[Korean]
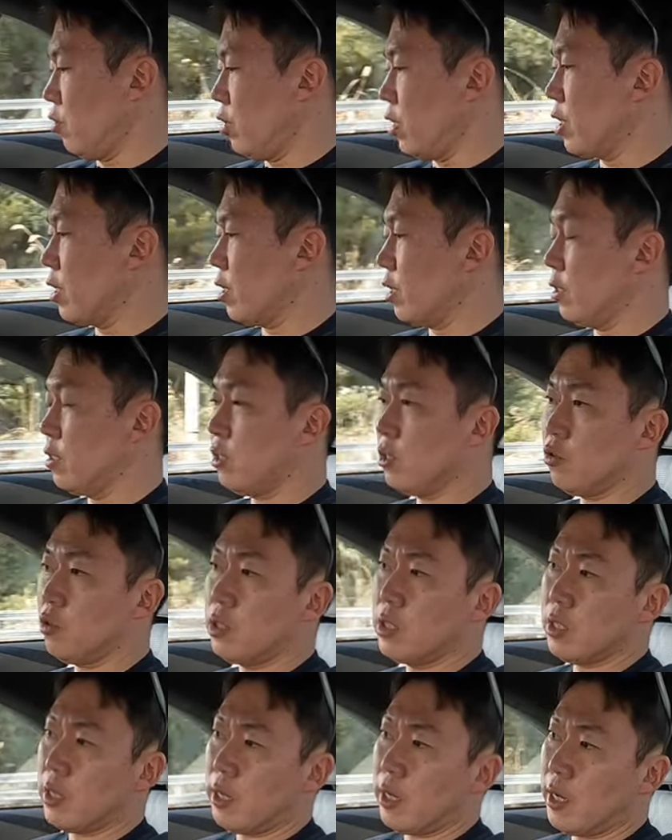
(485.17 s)
E클래스
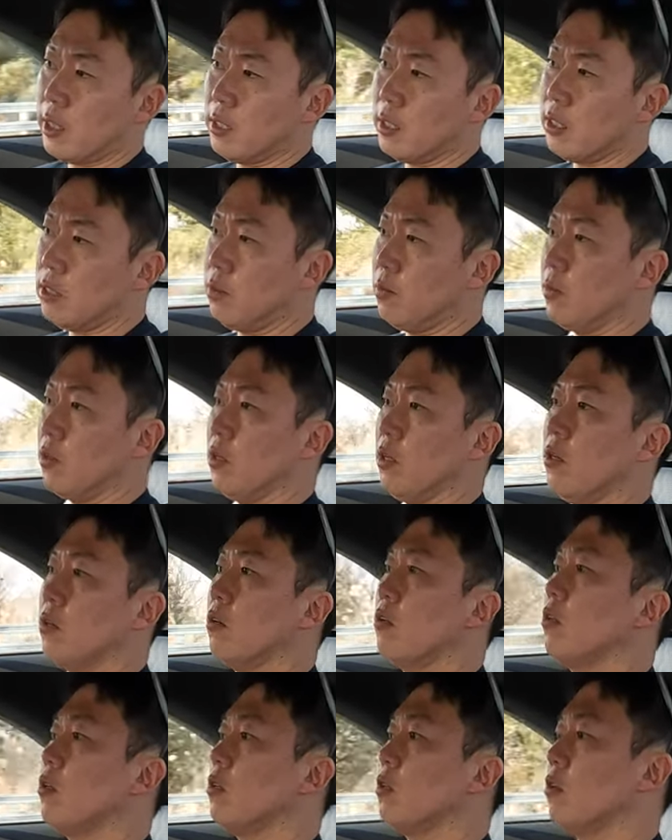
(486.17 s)
뒷자리에 앉았습니다.
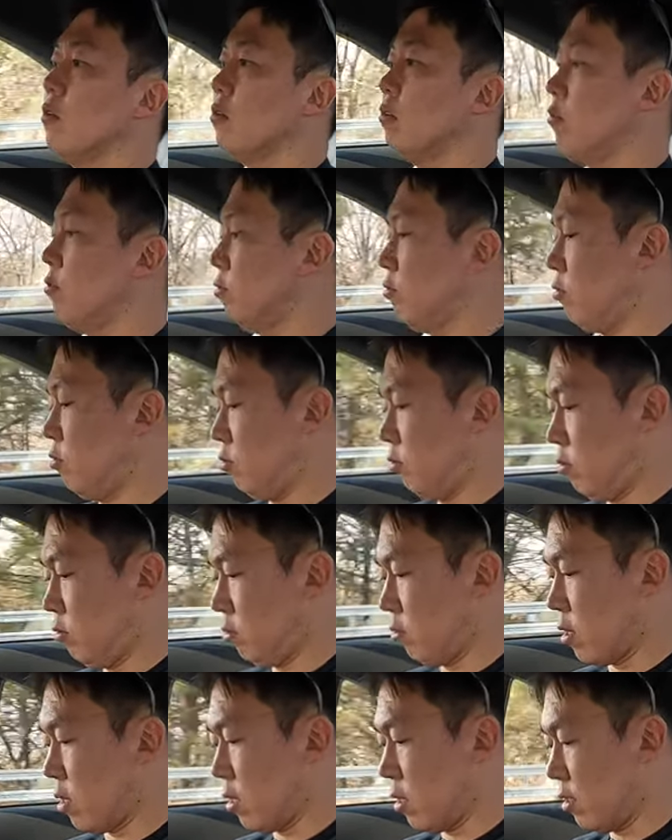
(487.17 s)

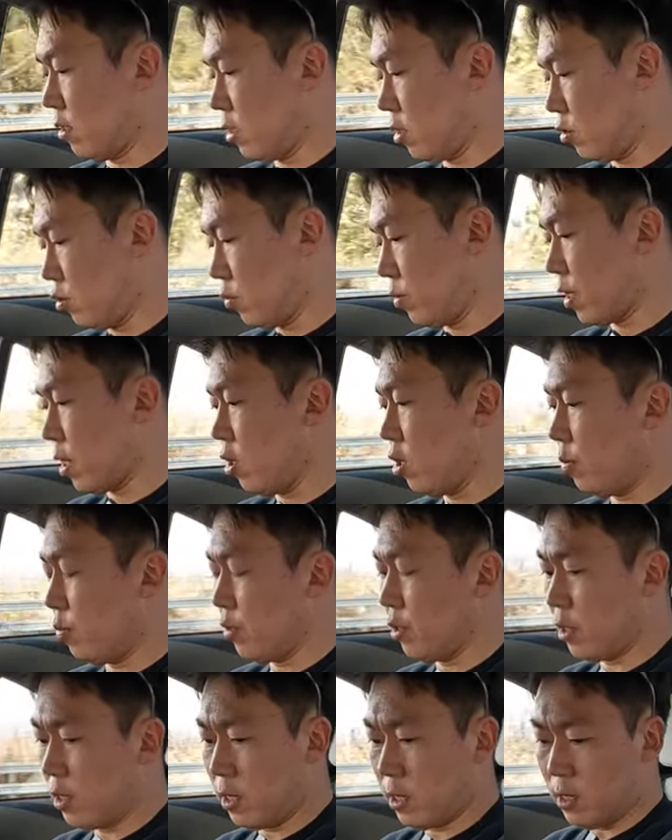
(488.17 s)
어, 앉아서 좀
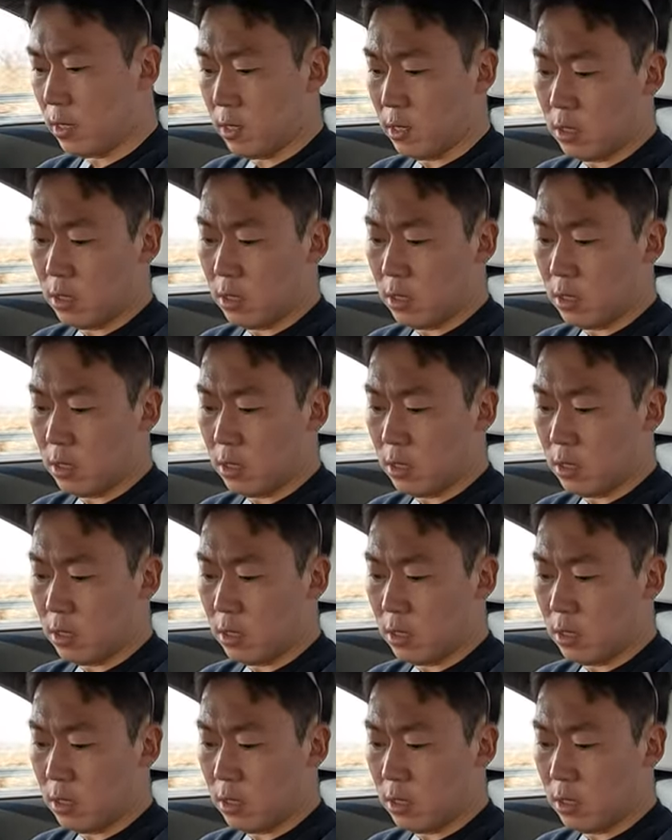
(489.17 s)
달려보니까